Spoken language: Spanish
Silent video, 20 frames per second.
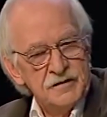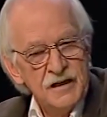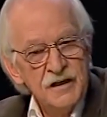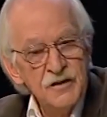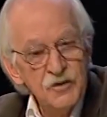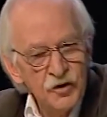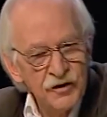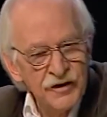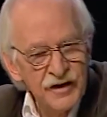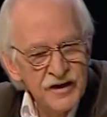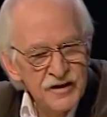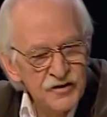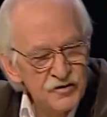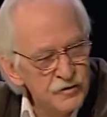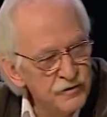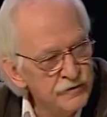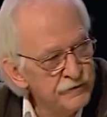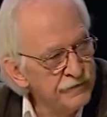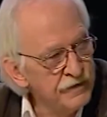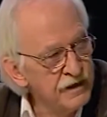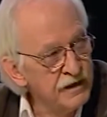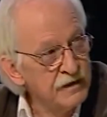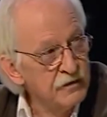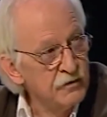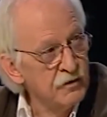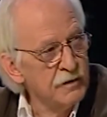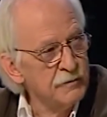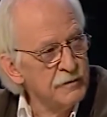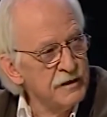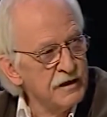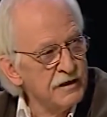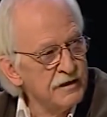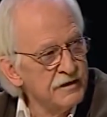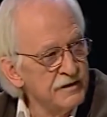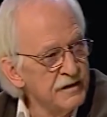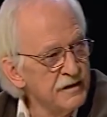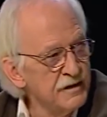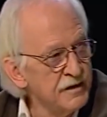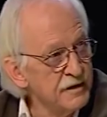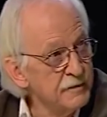Tengo derecho infinito a mi
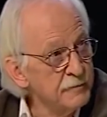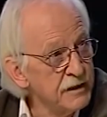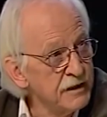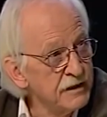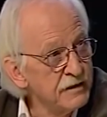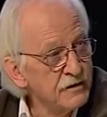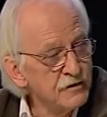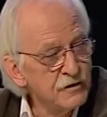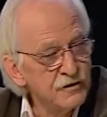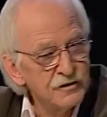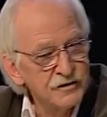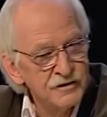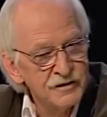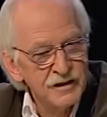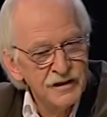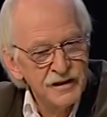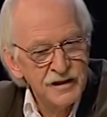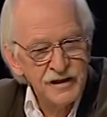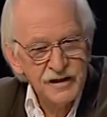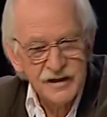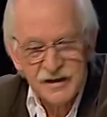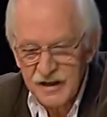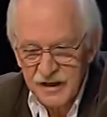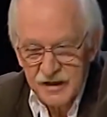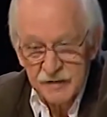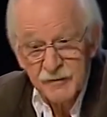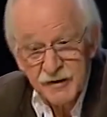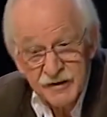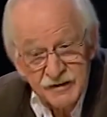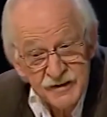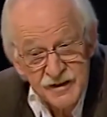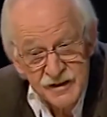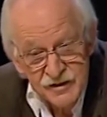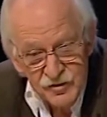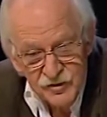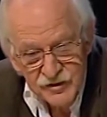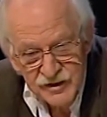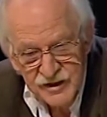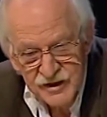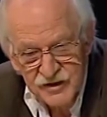resentimiento y además
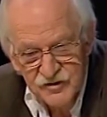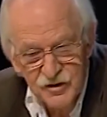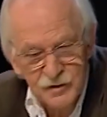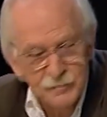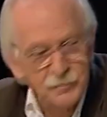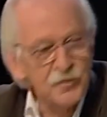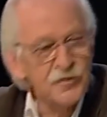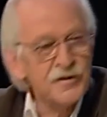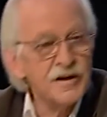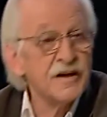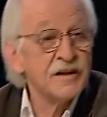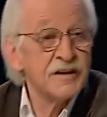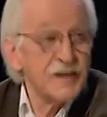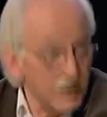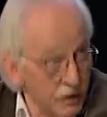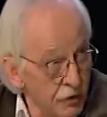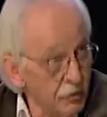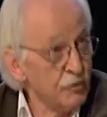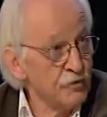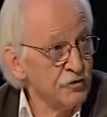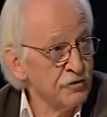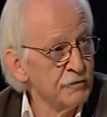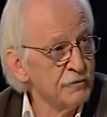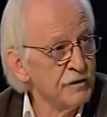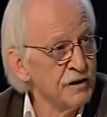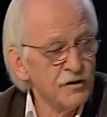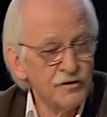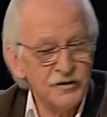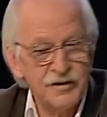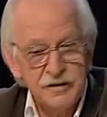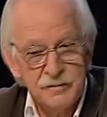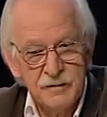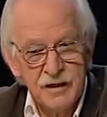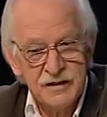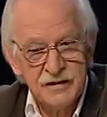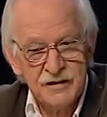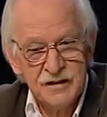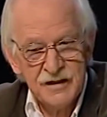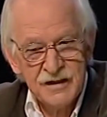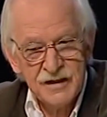tengo derecho a proyectarlo sobre los
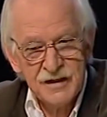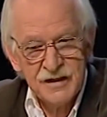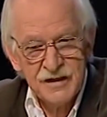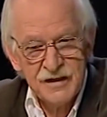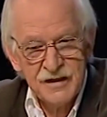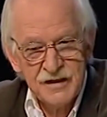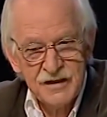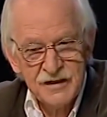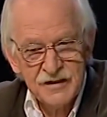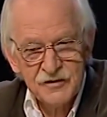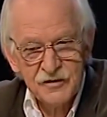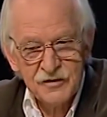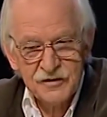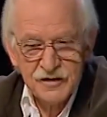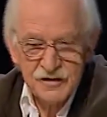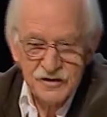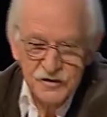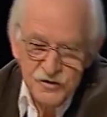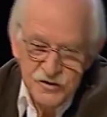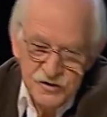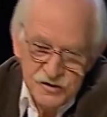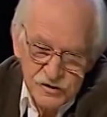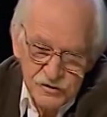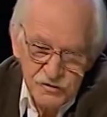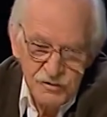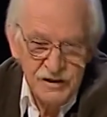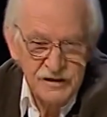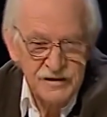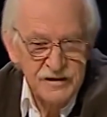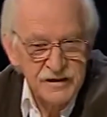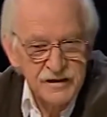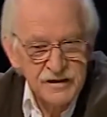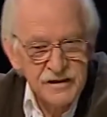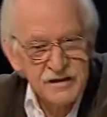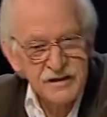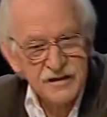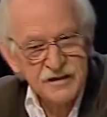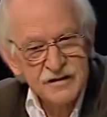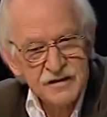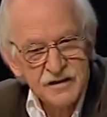demás. Y entonces no solo a
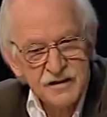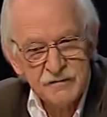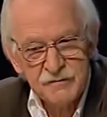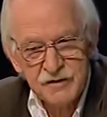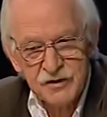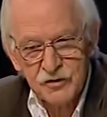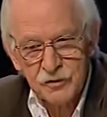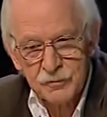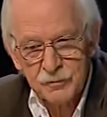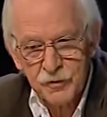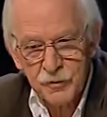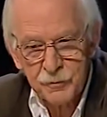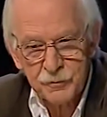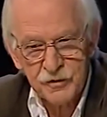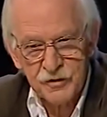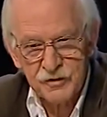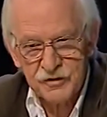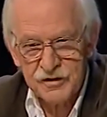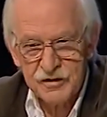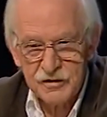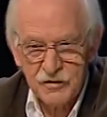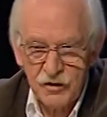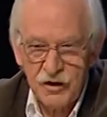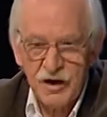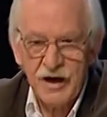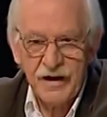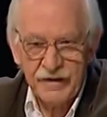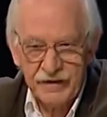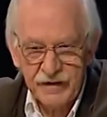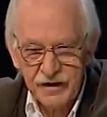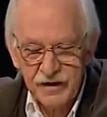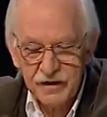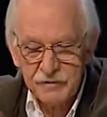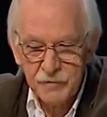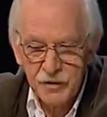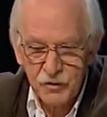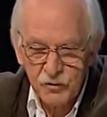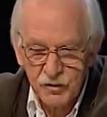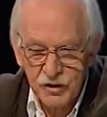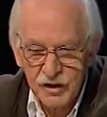sentir resentimiento propio, sino a
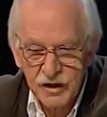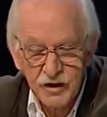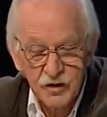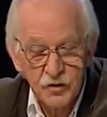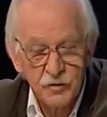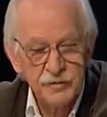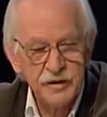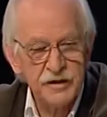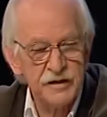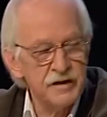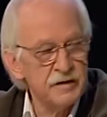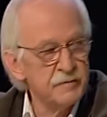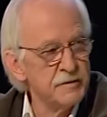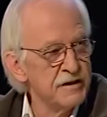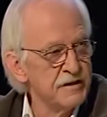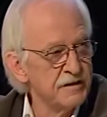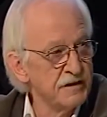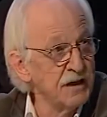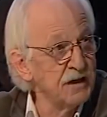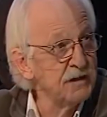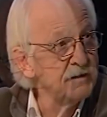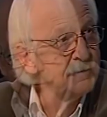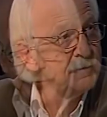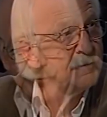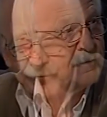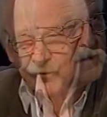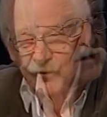adherirme a un credo victimista